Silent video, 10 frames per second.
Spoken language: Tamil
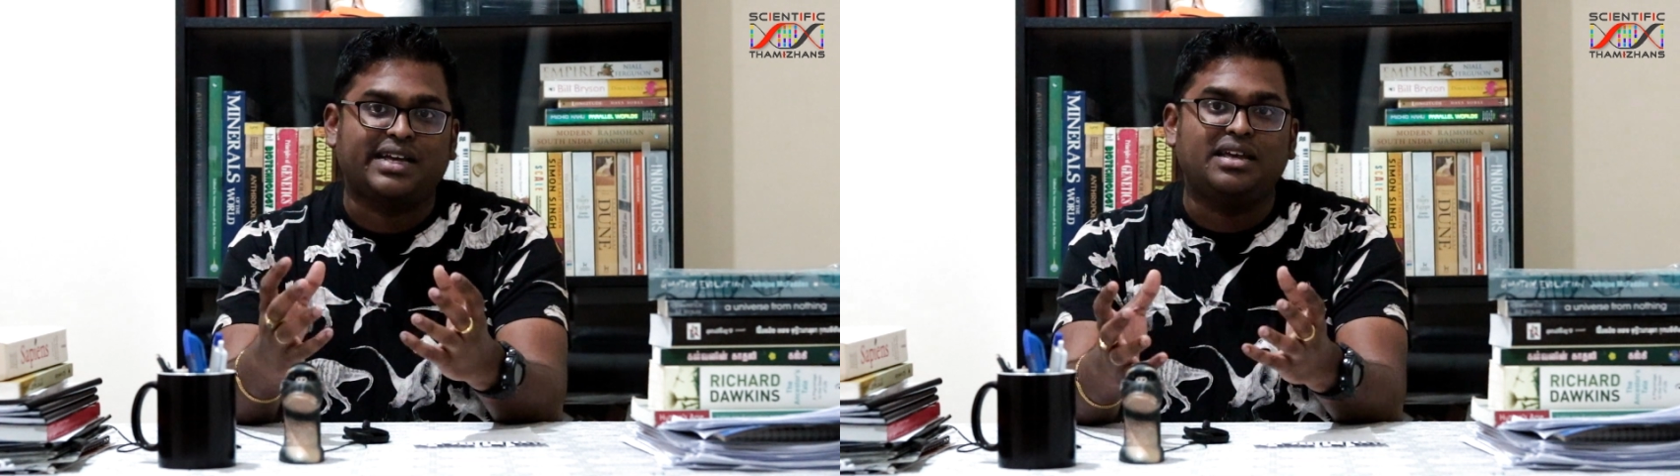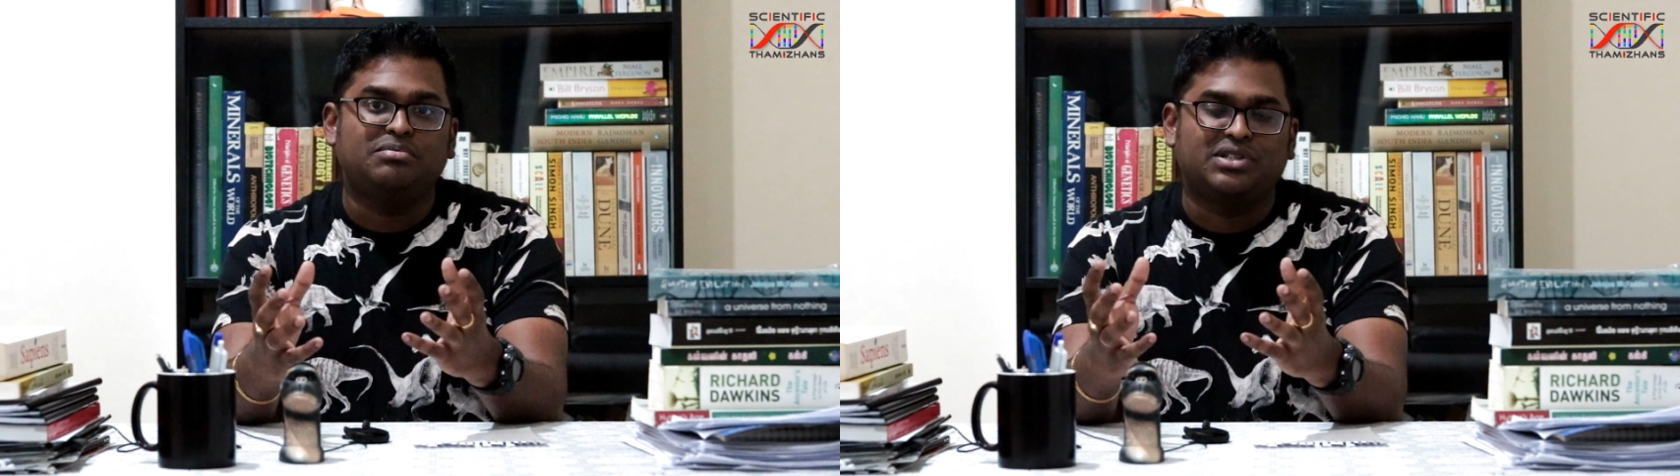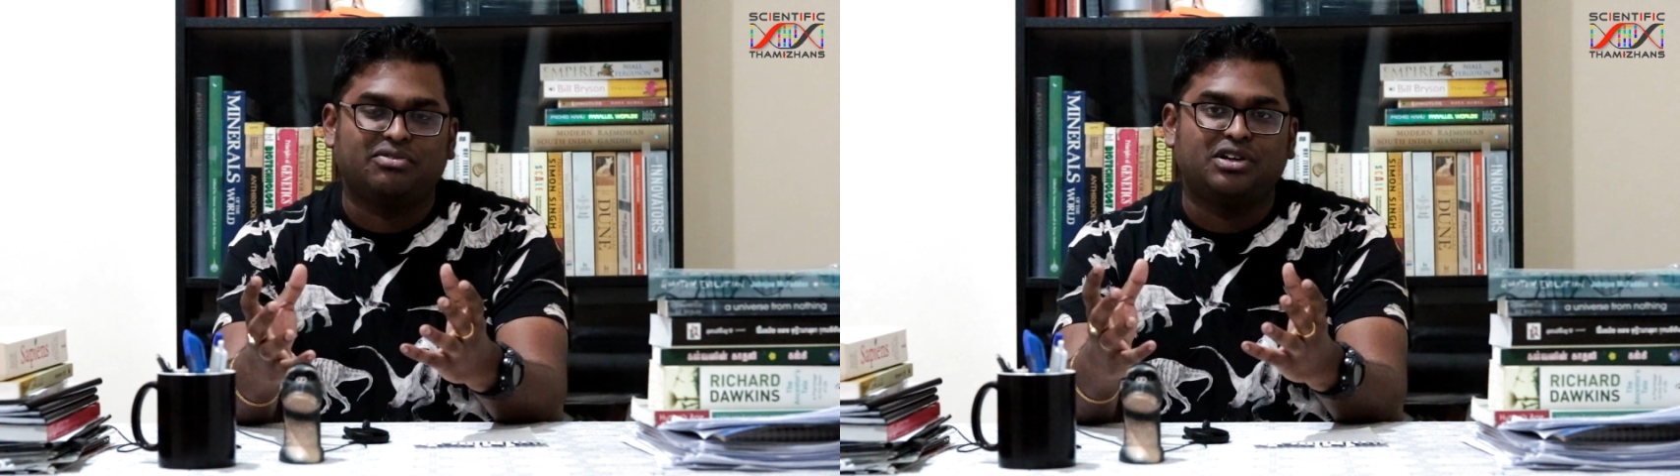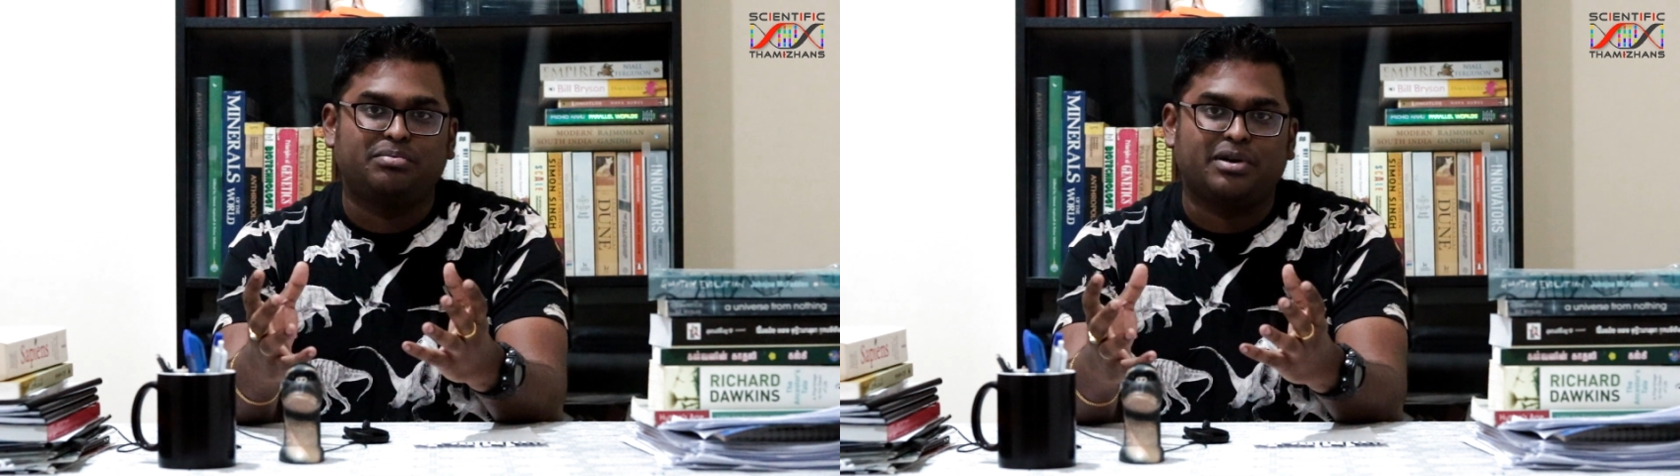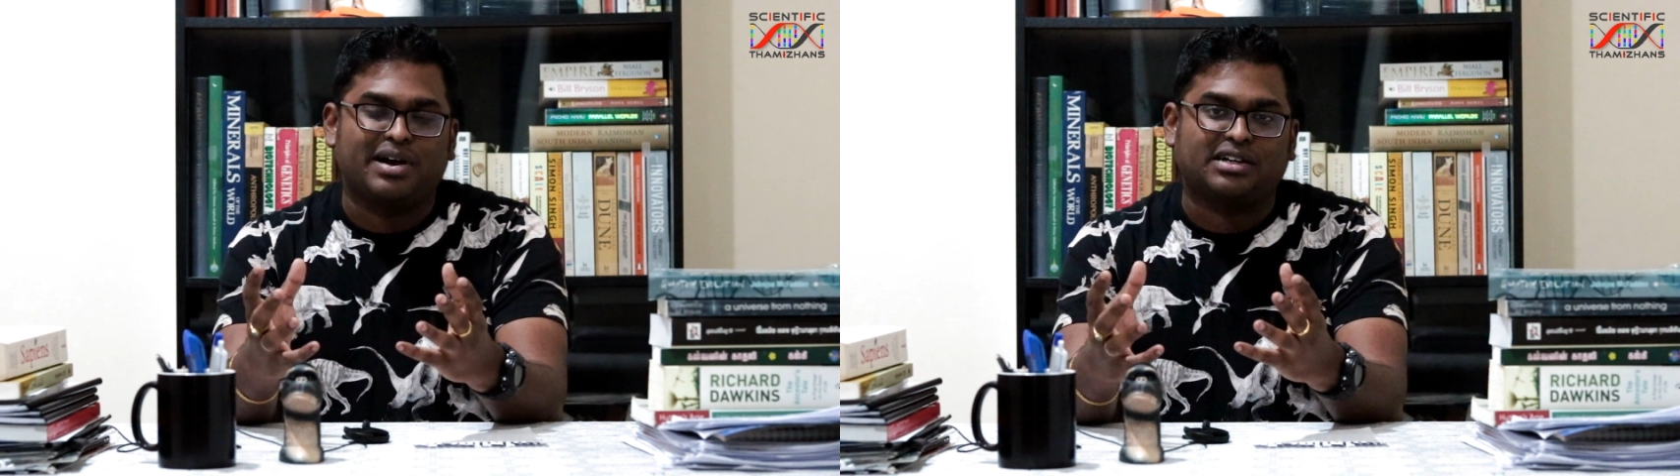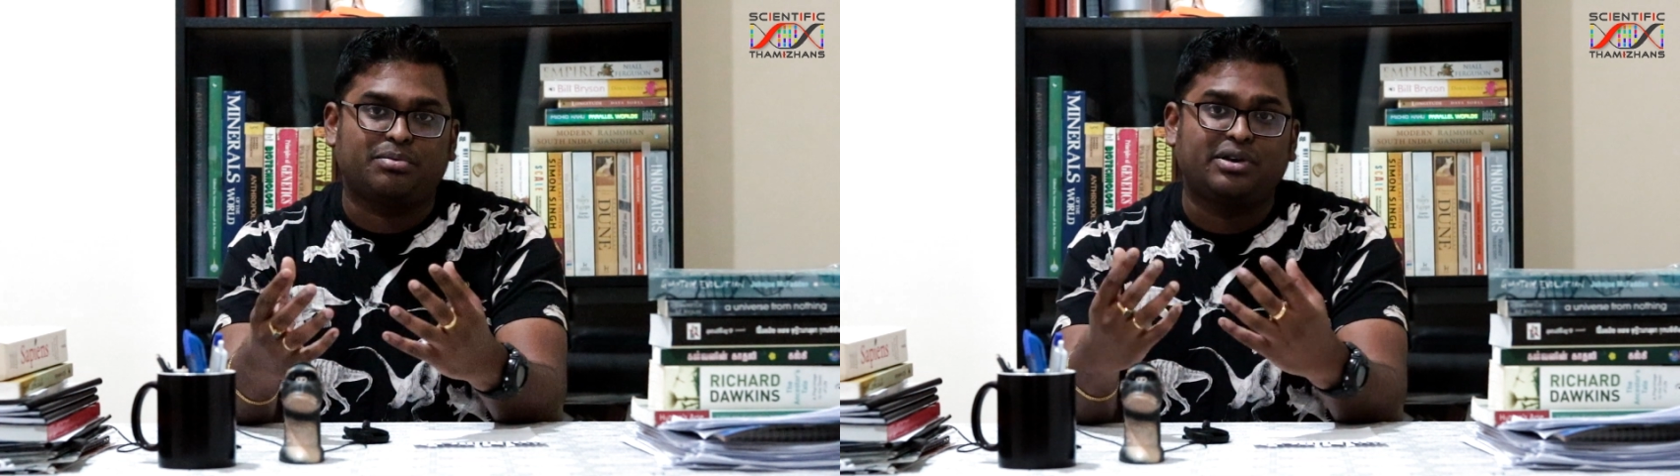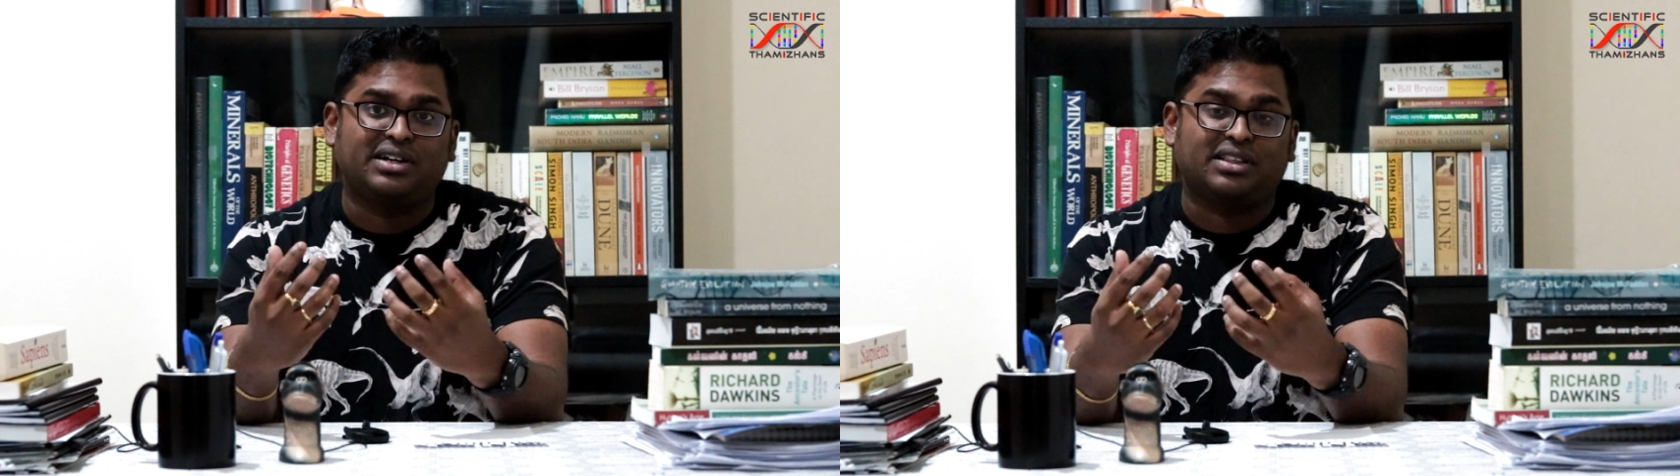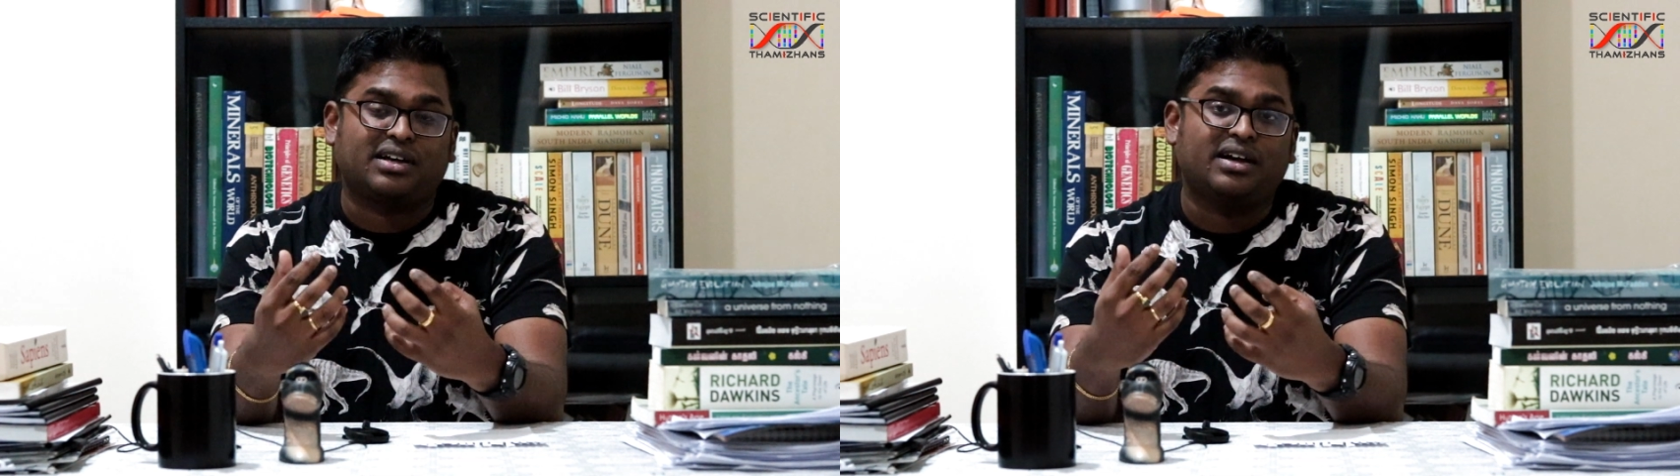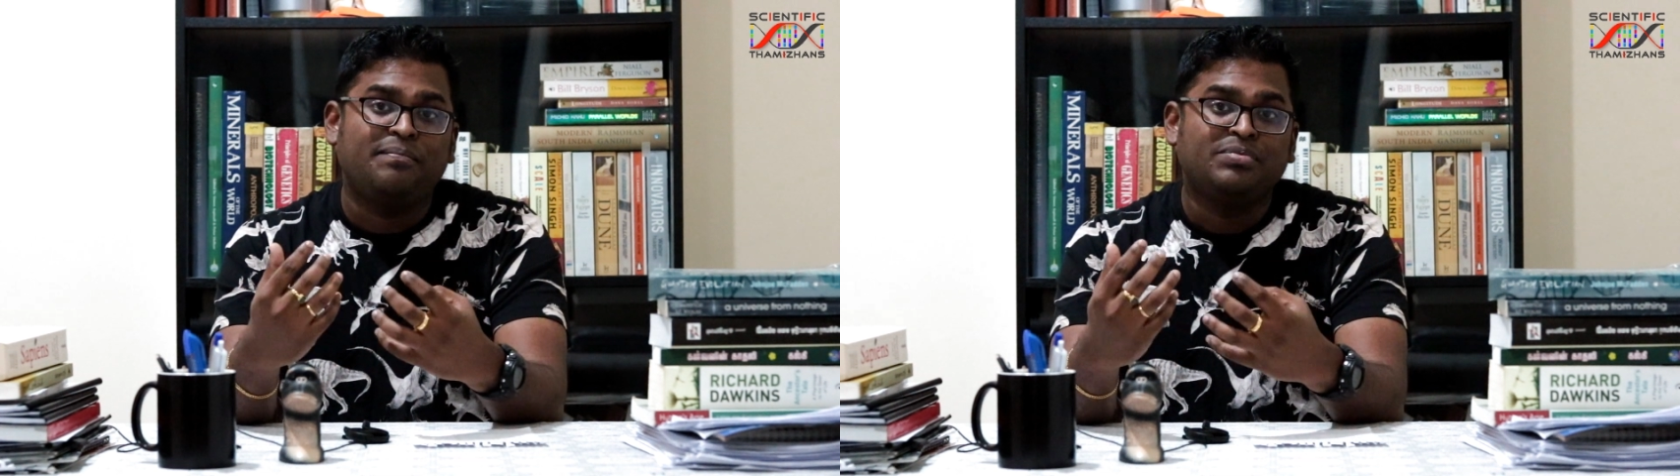டைம்ஸ் எவ்வளோன்னு போய் பார்க்குறப்போ கிட்டத்தக்க